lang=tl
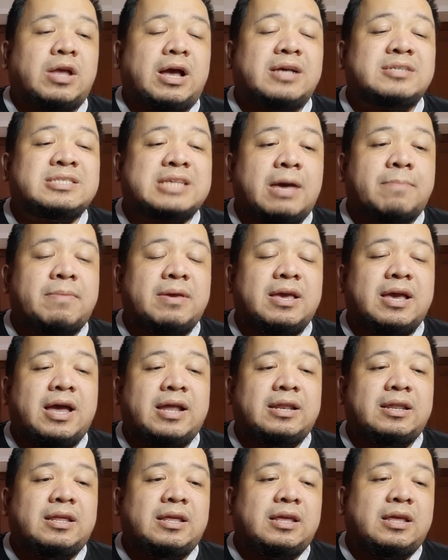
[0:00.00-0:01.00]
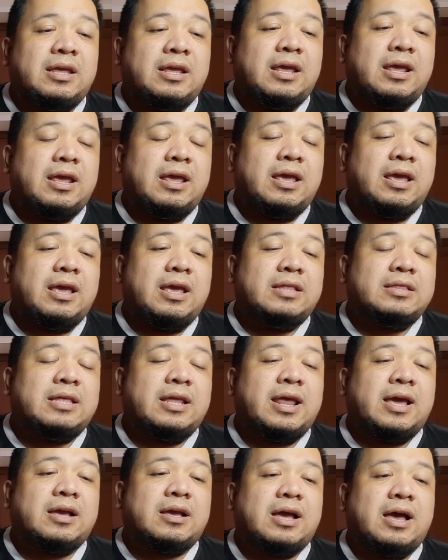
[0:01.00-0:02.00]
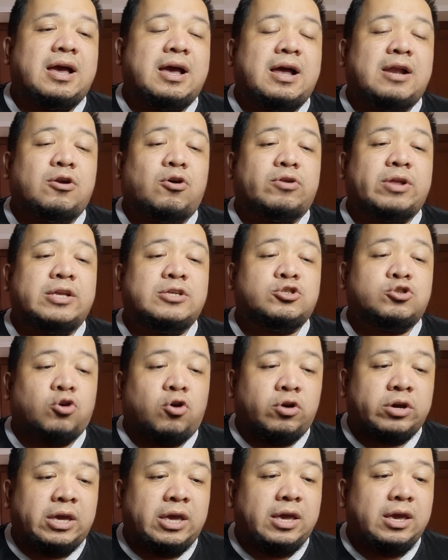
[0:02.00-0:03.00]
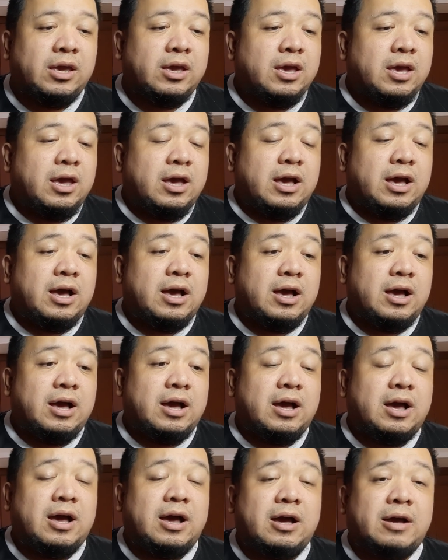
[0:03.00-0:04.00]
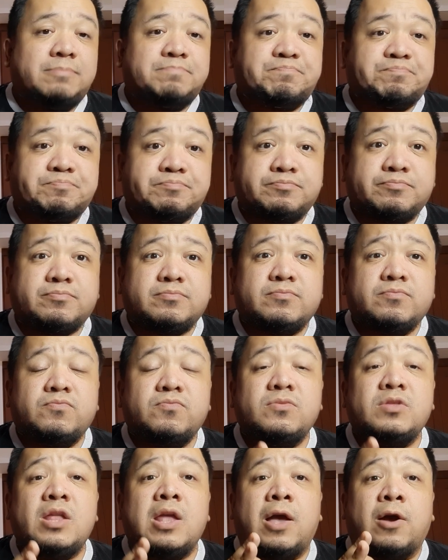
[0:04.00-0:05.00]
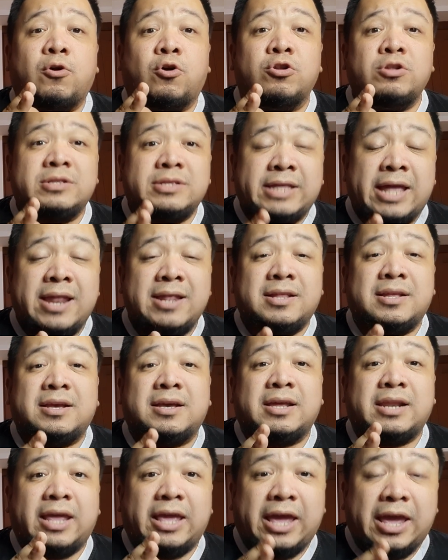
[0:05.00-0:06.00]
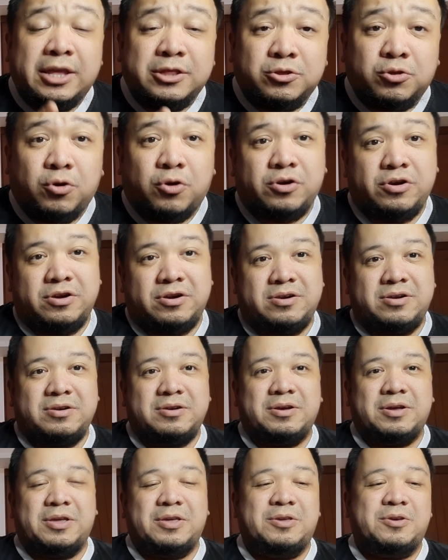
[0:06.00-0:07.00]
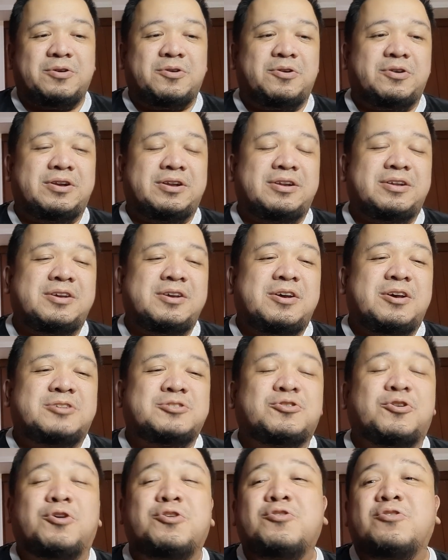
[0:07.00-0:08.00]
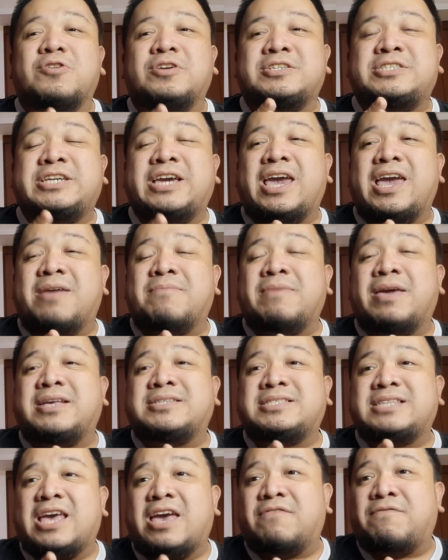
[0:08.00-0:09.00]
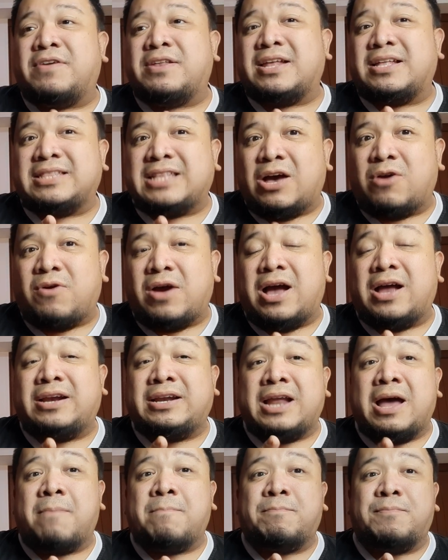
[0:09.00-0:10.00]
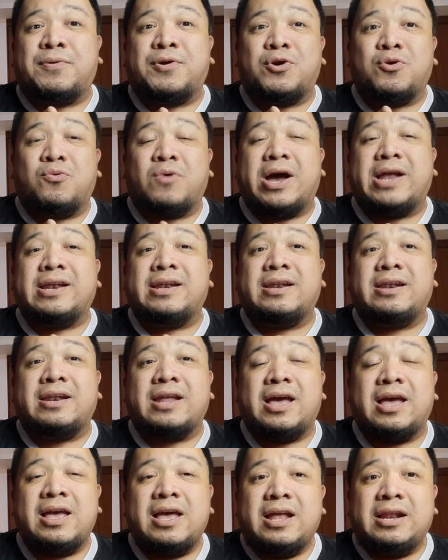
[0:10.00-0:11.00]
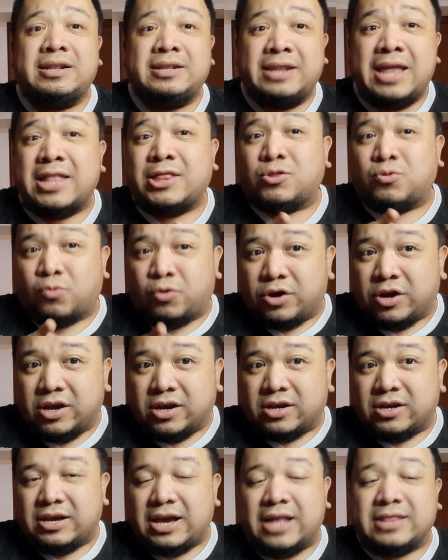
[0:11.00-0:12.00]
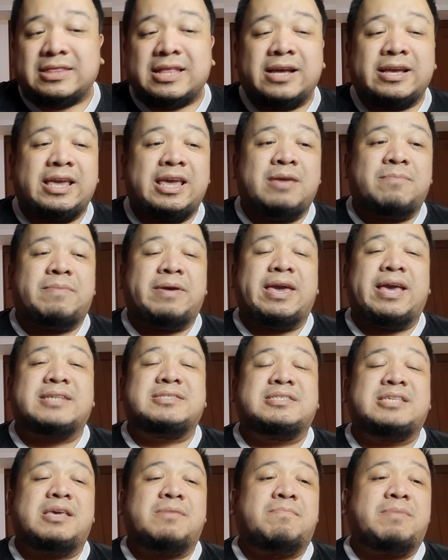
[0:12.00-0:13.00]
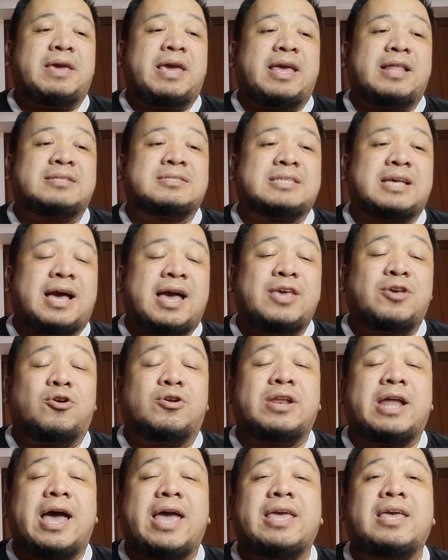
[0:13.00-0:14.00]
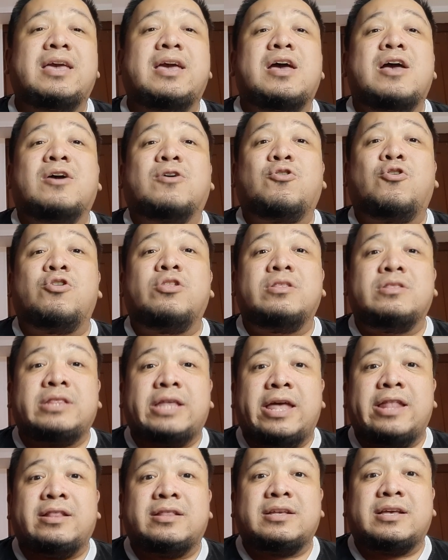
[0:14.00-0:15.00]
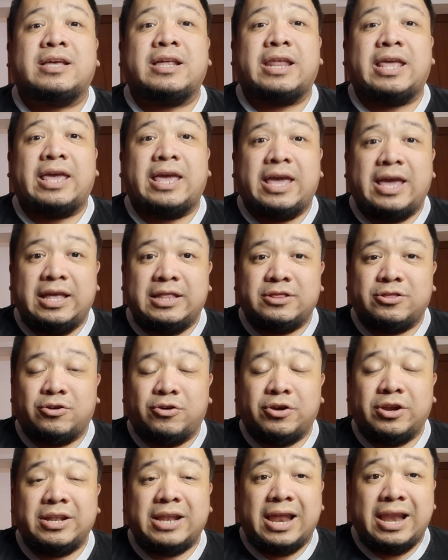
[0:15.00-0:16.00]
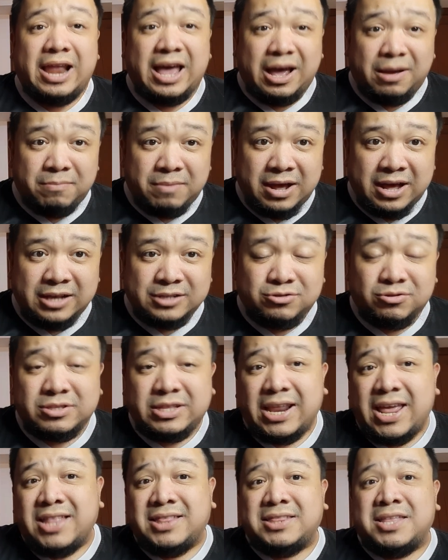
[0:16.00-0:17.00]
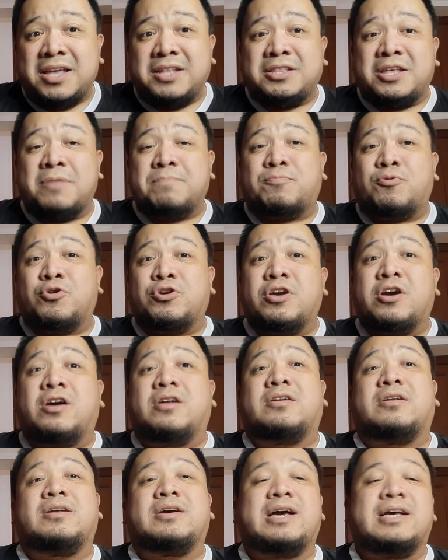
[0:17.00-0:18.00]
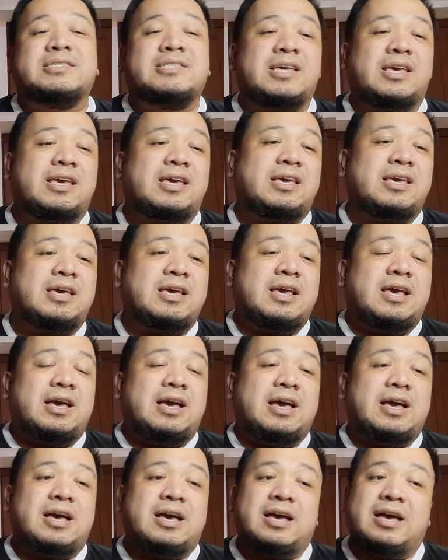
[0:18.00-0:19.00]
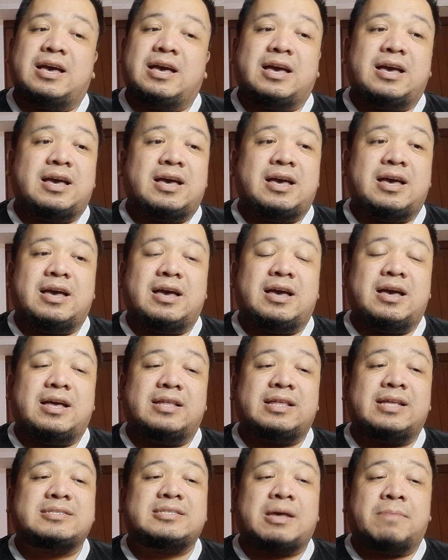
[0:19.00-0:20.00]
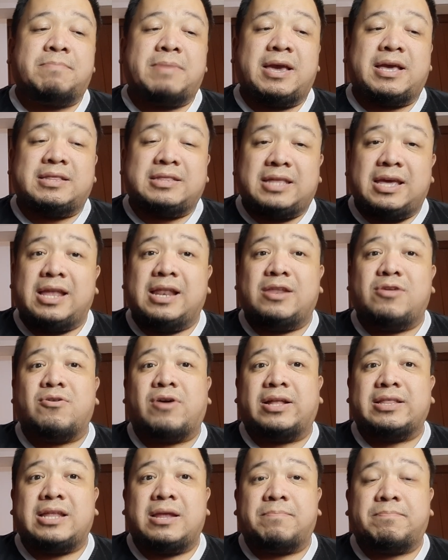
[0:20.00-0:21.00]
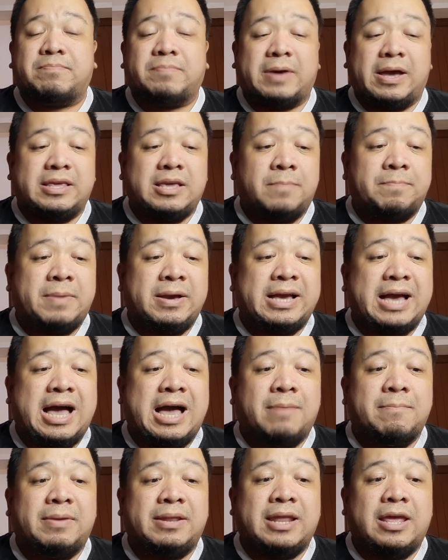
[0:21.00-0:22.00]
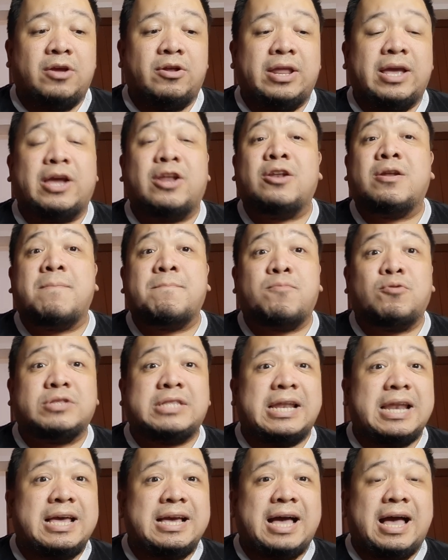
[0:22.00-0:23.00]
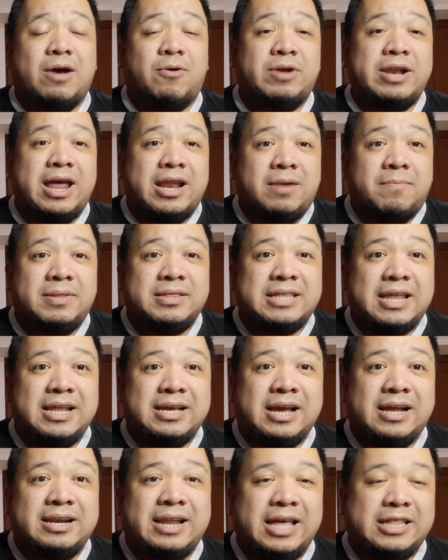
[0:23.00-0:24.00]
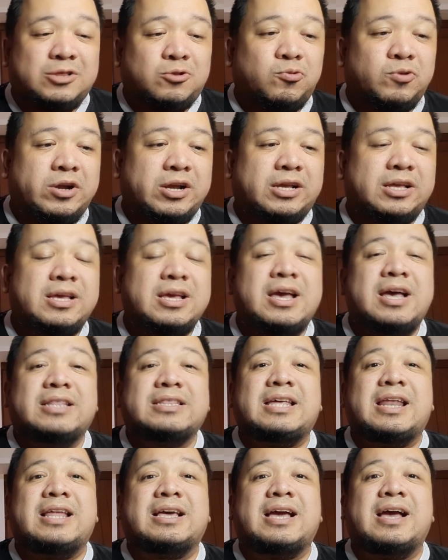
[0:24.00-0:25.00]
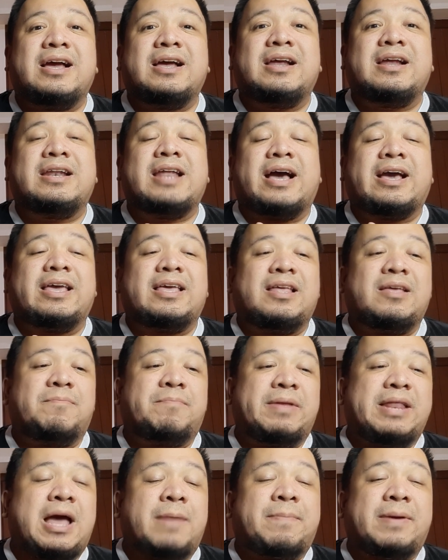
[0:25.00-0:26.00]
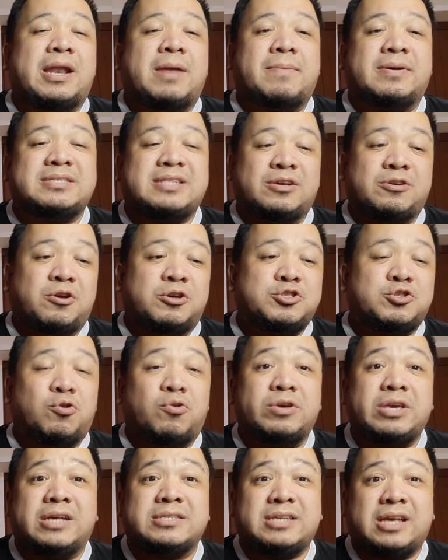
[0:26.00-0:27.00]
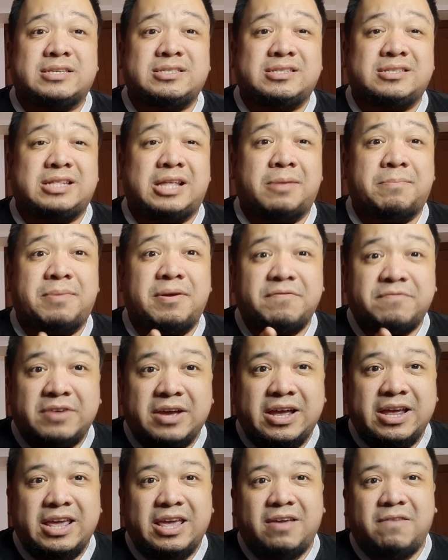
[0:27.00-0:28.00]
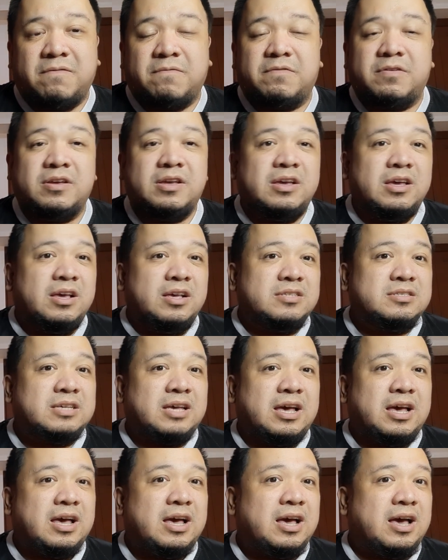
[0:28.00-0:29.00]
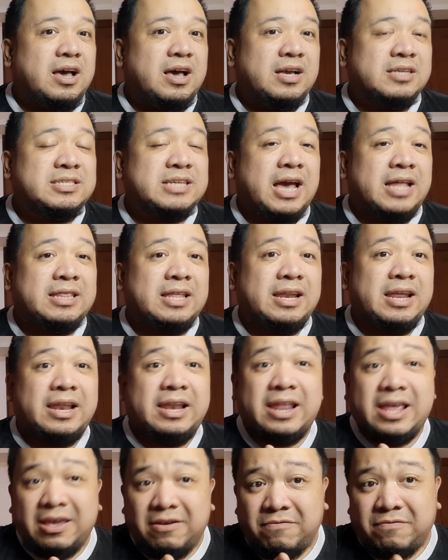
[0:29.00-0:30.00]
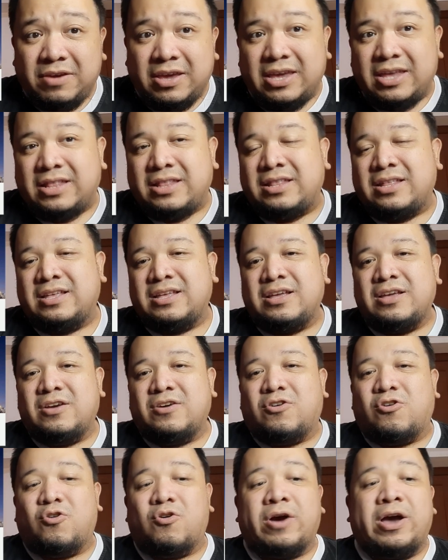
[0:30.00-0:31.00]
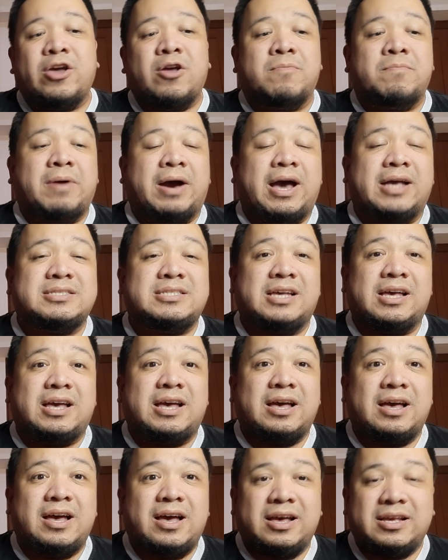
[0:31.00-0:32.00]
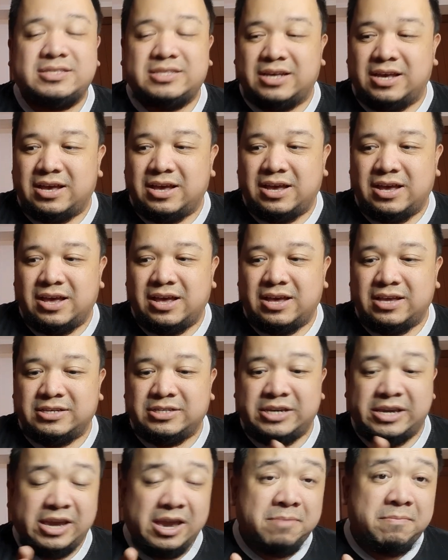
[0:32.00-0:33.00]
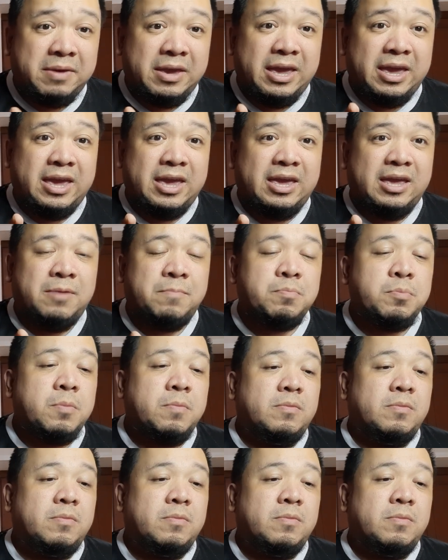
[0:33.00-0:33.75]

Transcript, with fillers: ang sabi nga ni Direk uh, Loren Jogi uh, content creator. Yun. So yung GMA7 na daw ang number one network at ang ABS-CBN sa ngayon ay content creator na lamang. So trending din po yon kasi uh, that's a big deal yung kanyang, kanyang pag-amin na yon. Eh, ganun po talaga. Wala naman talagang network. Talagang pinapalabas lang yung show niya sa TV5, sa Channel 11, o ngayon baka sa, sa GMA.